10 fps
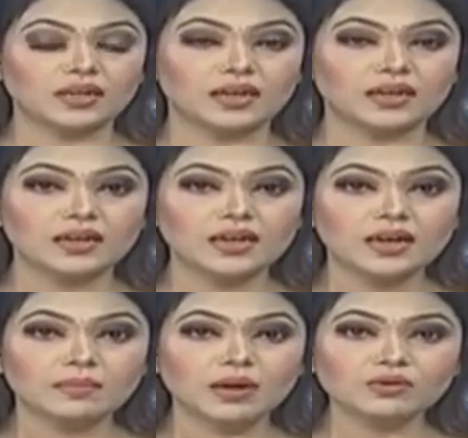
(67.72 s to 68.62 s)
করে না
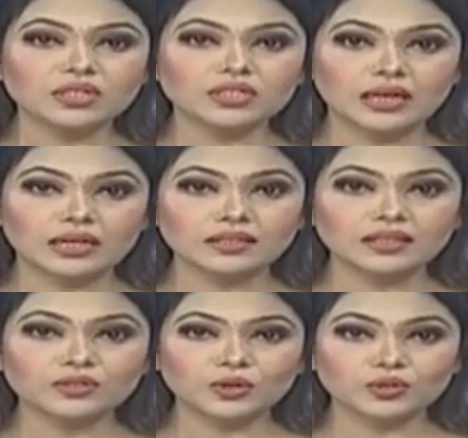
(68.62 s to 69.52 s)
মানুষের
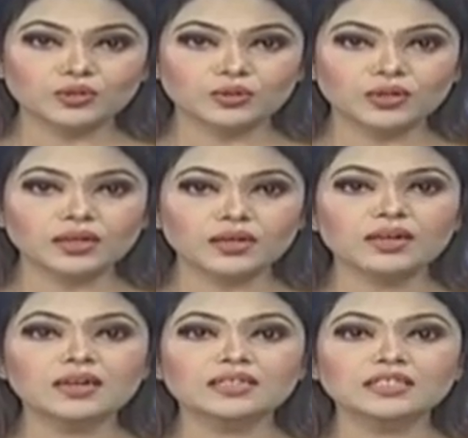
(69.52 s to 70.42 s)
শান্তি স্বচ্ছতা
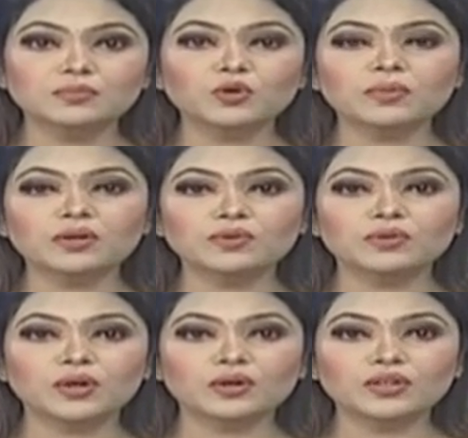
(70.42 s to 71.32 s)
জীবনমান
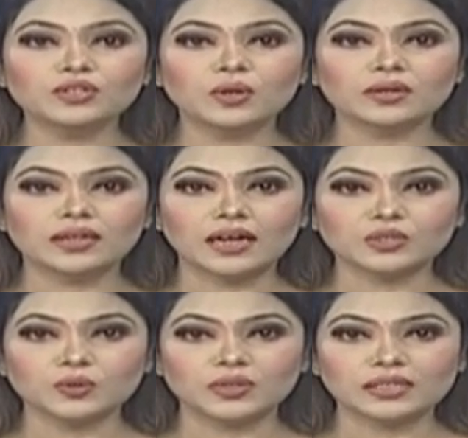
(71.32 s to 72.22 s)
উন্নয়নে সরকার
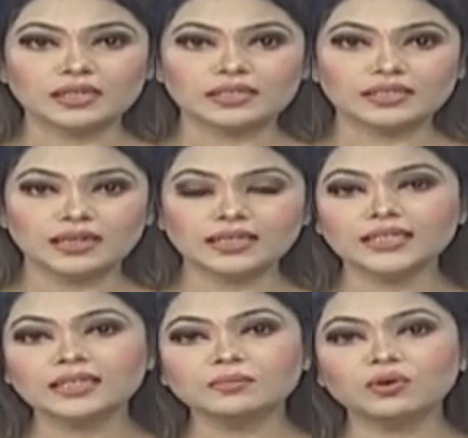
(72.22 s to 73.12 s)
কাজ করে যাচ্ছে
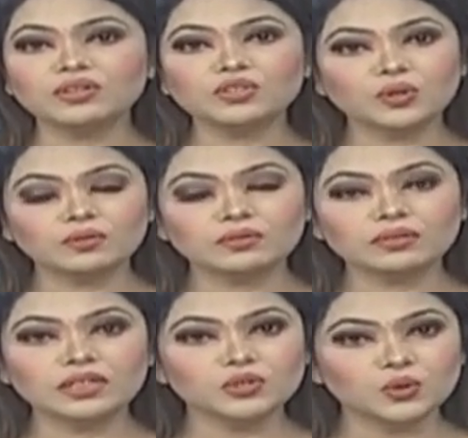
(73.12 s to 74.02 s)
জানিয়ে তিনি বলেন
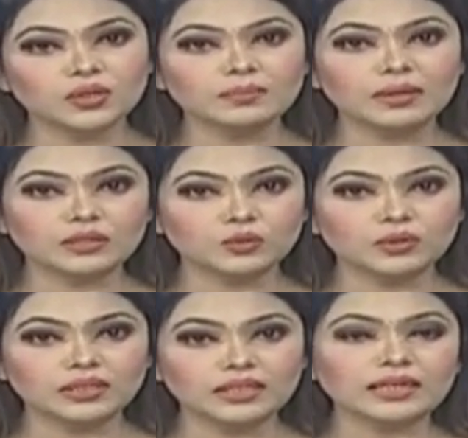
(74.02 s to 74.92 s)
সন্ত্রাস জঙ্গিবাদ
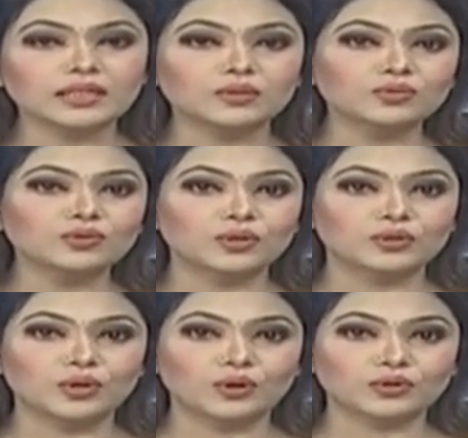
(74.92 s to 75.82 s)
দুর্নীতি নাকি
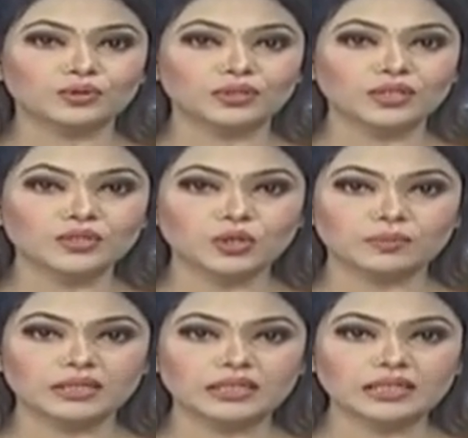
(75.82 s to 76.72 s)
উন্নয়ন অগ্রগতি
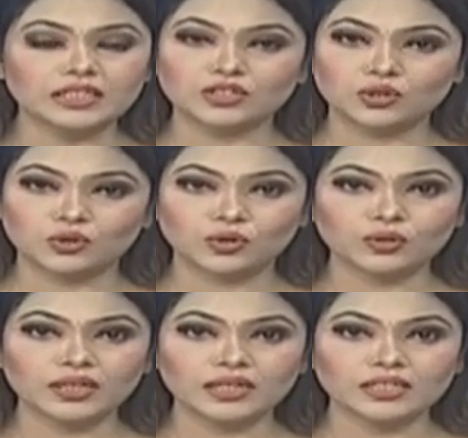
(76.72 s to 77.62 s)
সমৃদ্ধি সেটা
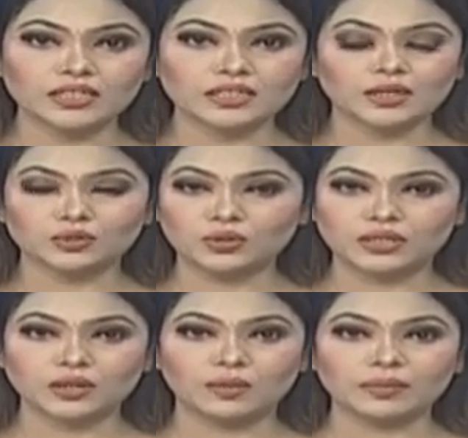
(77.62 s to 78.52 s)
জনগণকে এই সিদ্ধান্ত
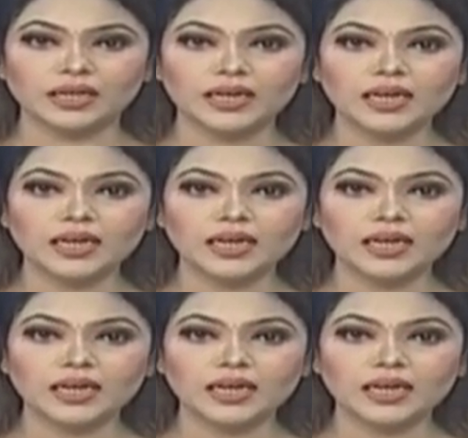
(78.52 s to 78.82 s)
নিতে হবে